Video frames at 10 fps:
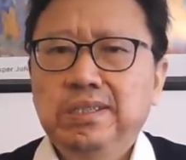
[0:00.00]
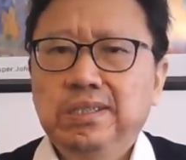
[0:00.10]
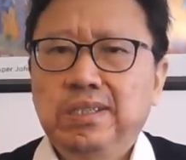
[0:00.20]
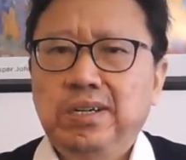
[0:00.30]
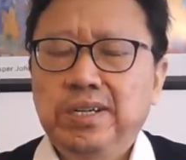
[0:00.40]

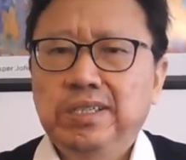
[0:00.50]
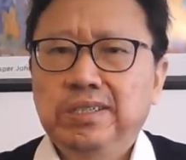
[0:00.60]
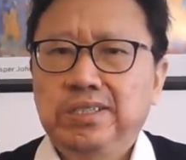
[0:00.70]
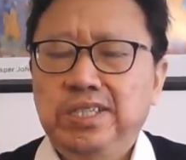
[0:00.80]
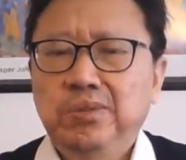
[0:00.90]
搞了一
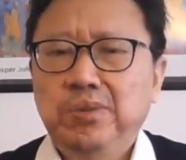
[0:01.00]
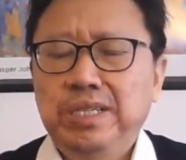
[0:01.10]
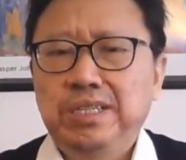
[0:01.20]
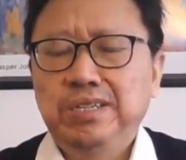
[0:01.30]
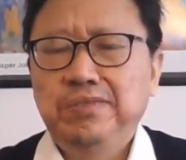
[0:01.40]
个奇怪
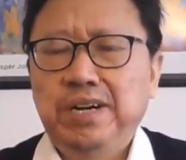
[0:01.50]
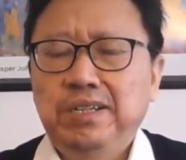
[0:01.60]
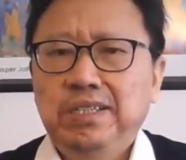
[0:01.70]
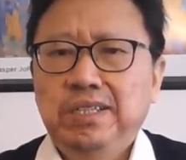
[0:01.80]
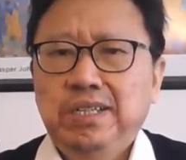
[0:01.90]
的提法，
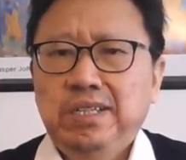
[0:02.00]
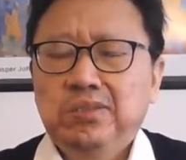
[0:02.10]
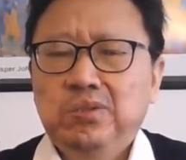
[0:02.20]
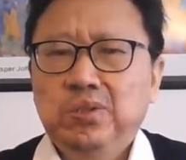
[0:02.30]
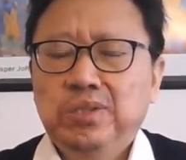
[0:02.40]

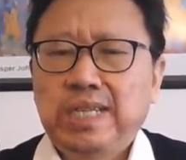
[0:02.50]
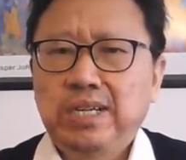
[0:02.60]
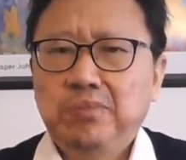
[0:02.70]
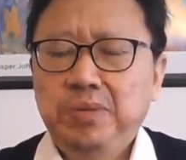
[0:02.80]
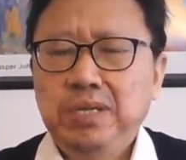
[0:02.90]
说他
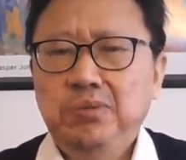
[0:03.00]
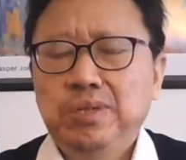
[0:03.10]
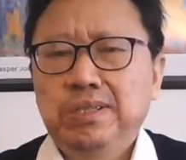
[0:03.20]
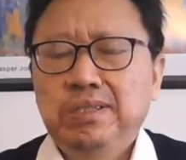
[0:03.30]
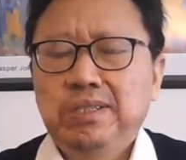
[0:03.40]
要批准